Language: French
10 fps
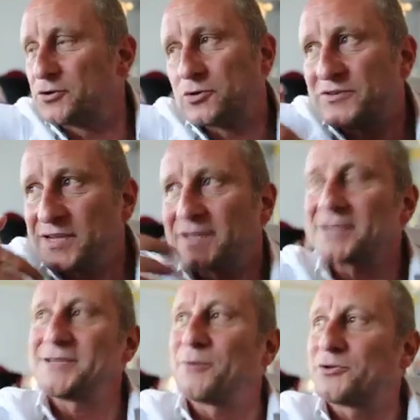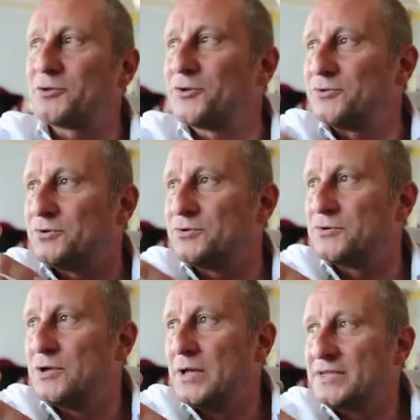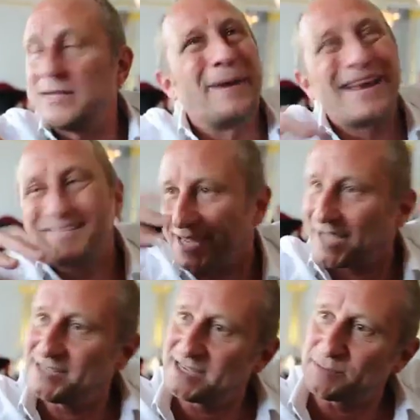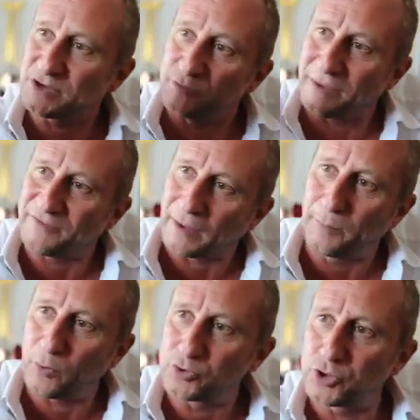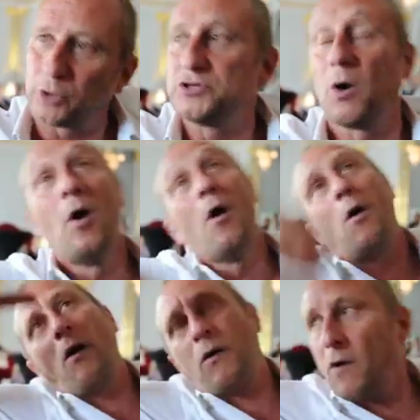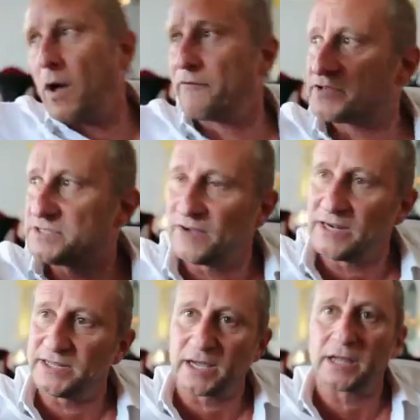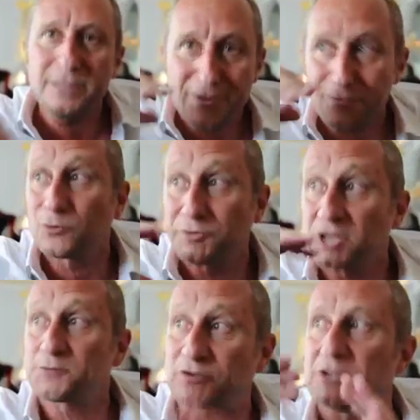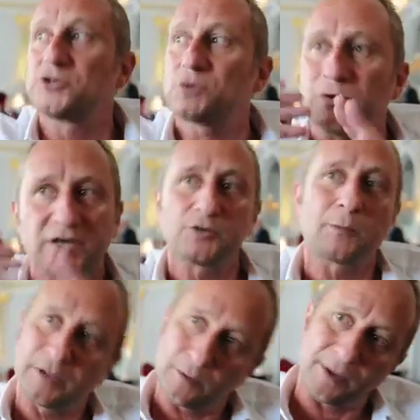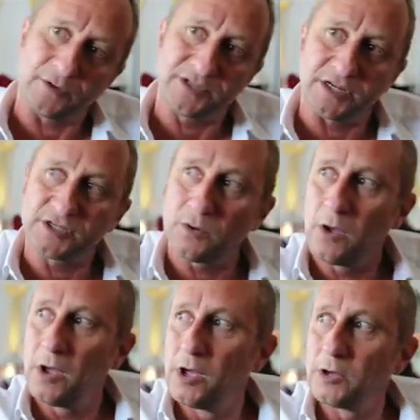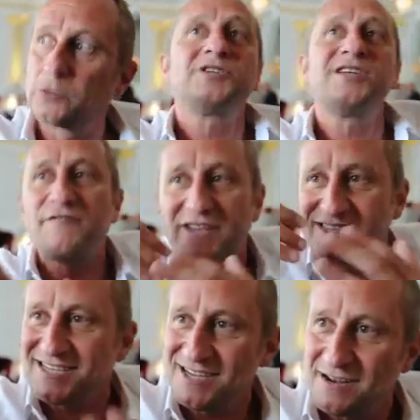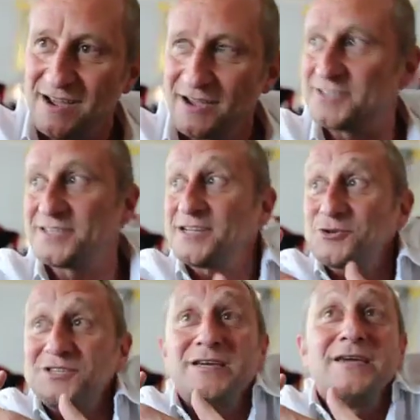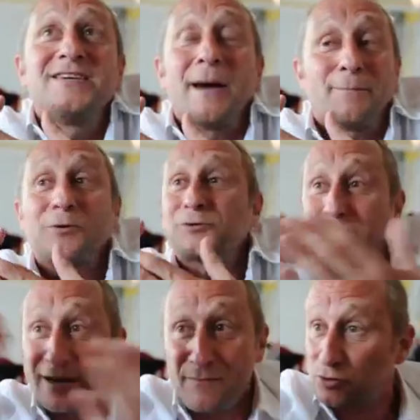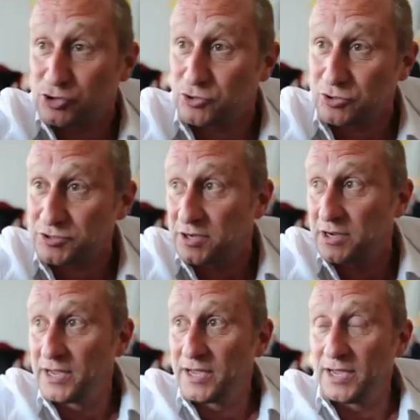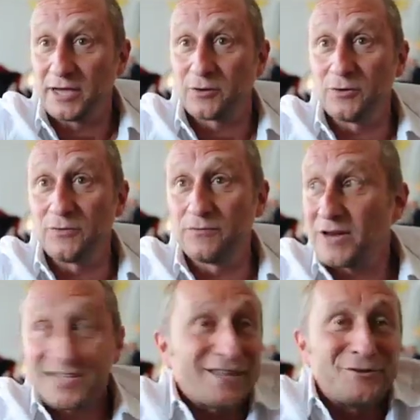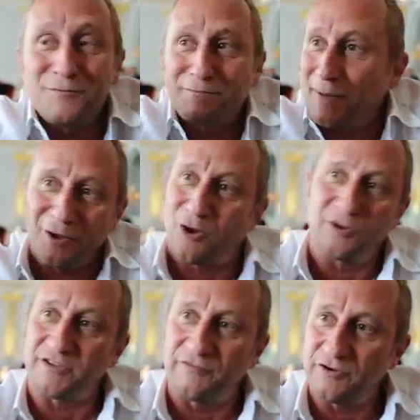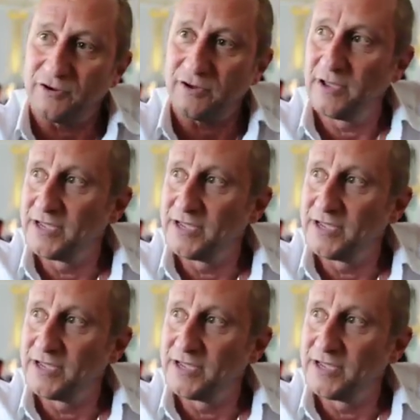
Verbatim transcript: Je trouve que c'est très important de. de, c'est pas la sacraliser, c'est pour ça que je veux pas faire peur aux gens en disant oh, encore un festival littéraire. Non, au contraire, je pense que les gens seront très surpris de par notre sélection, que c'est facile, que c'est quelque chose qui, apporte tellement de choses et que voilà, ça ne demande pas un grand effort.